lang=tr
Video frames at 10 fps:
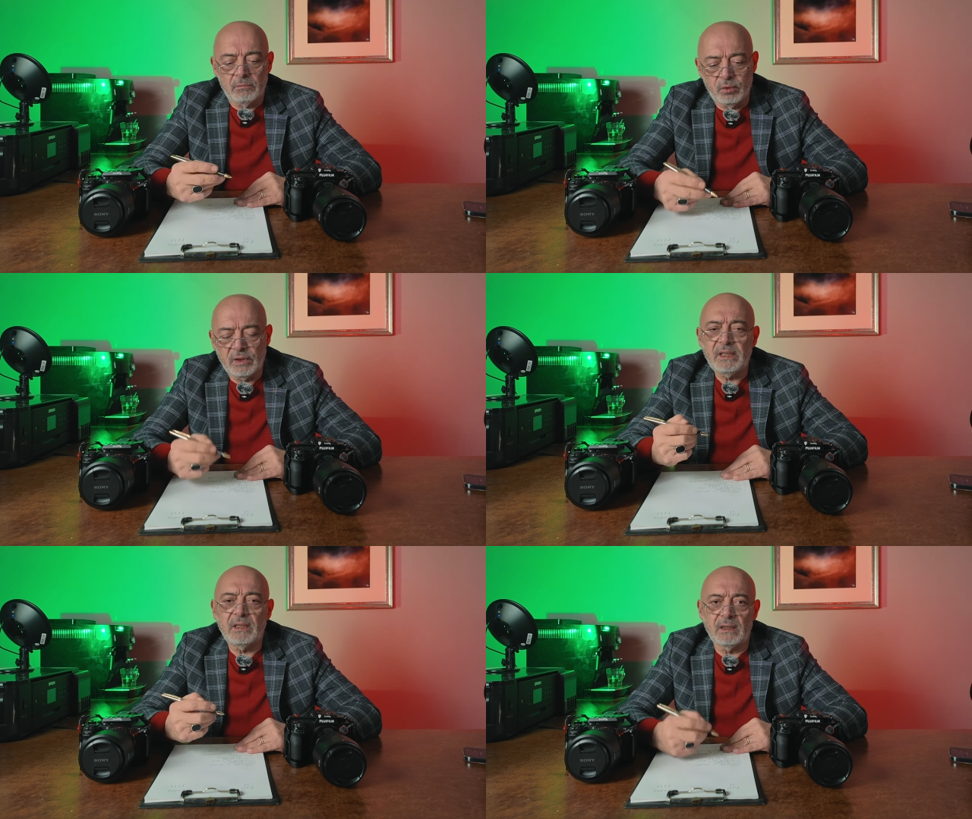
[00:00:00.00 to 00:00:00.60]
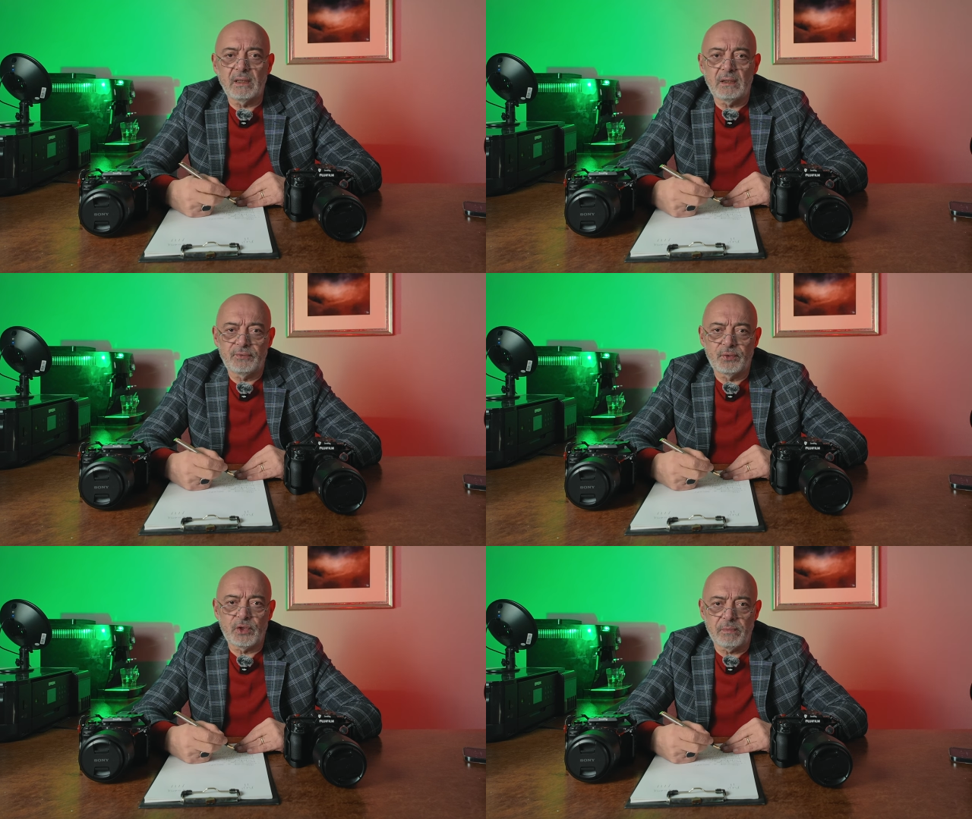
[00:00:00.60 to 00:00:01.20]
Burada yine de
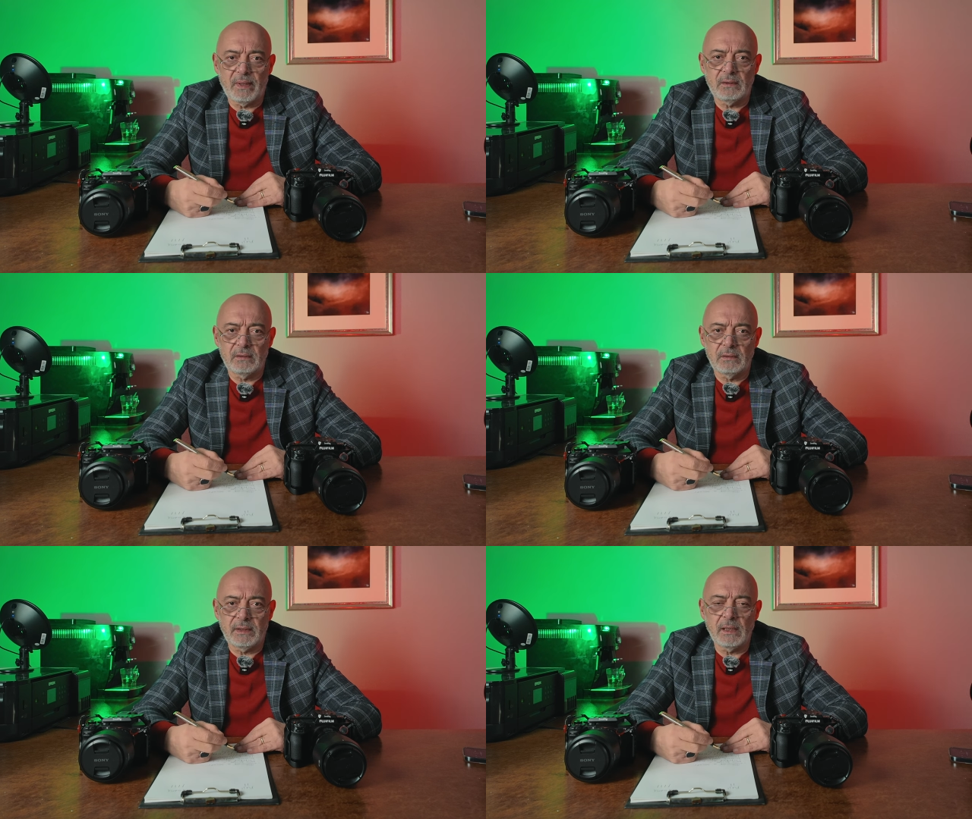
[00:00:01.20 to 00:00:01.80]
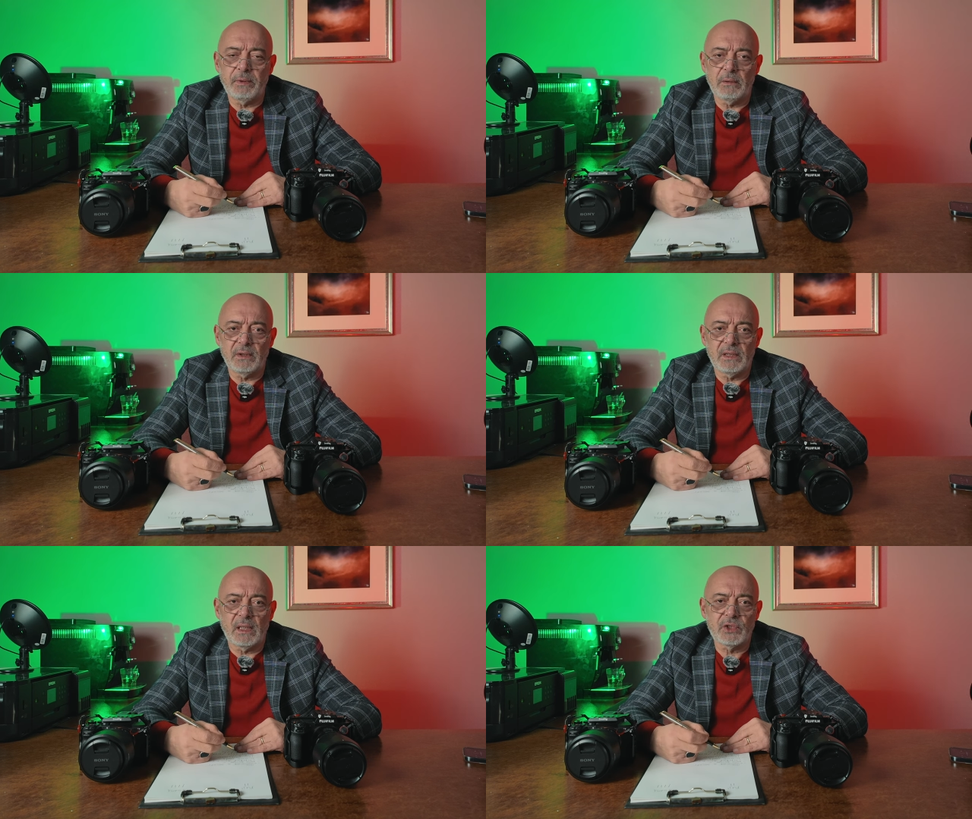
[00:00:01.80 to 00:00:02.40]
Fuji ben renk
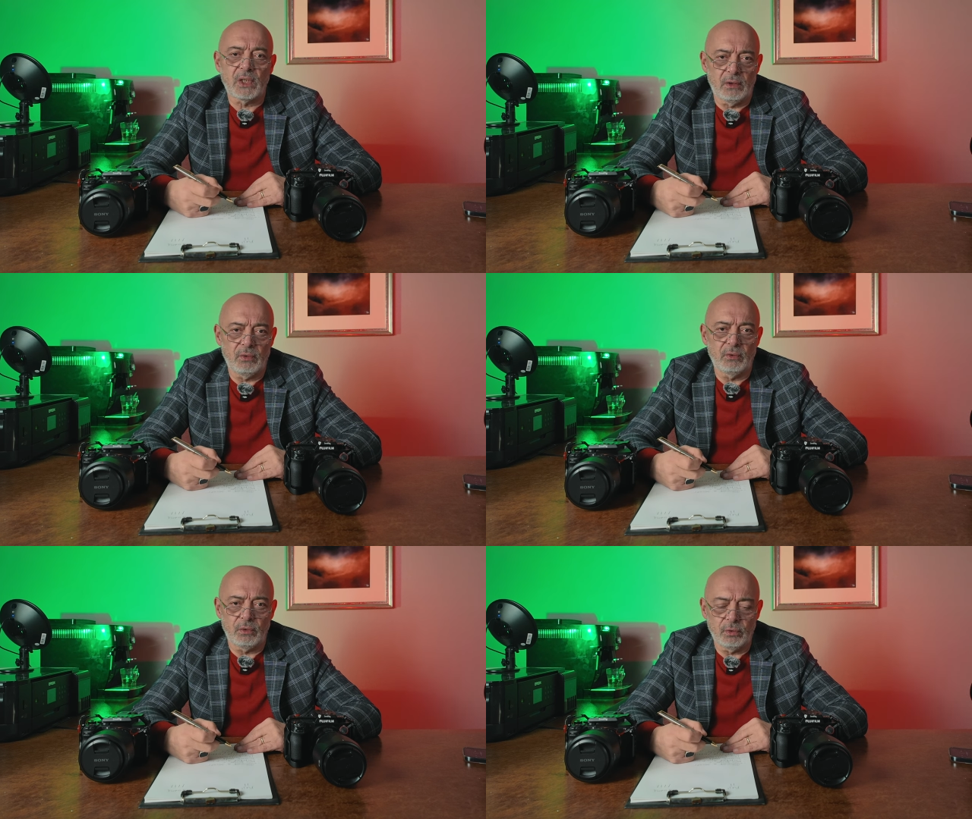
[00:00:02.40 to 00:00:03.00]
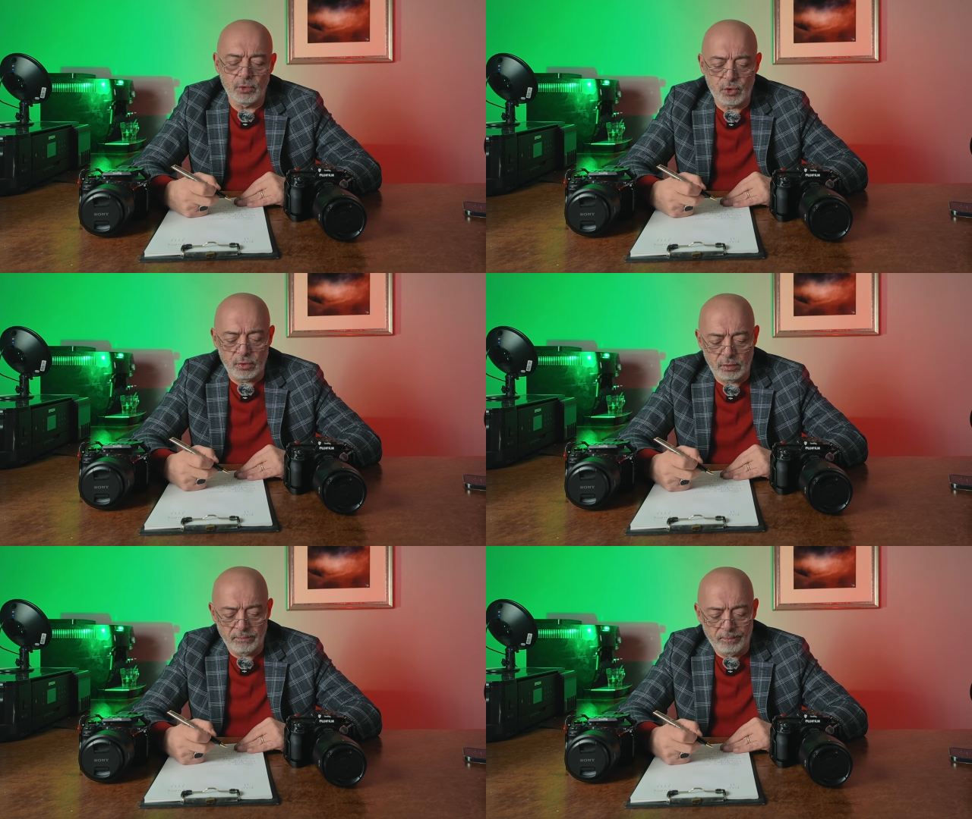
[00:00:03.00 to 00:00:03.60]
biliminde açık arayında olduğunu
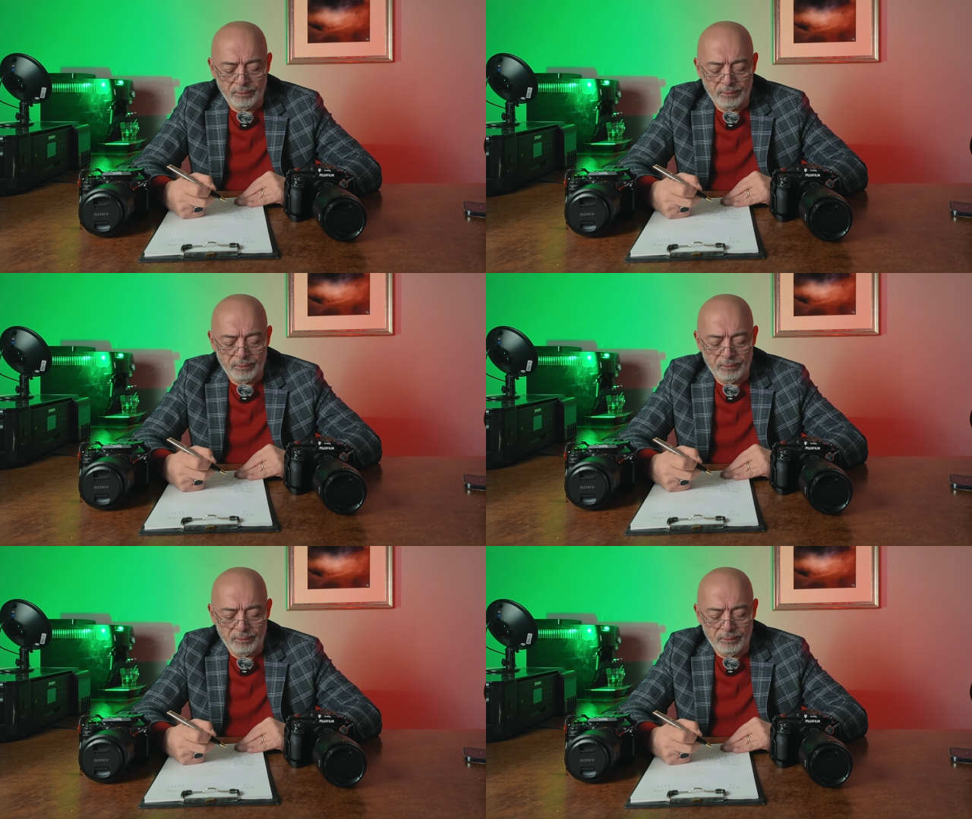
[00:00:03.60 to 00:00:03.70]
düşünüyorum.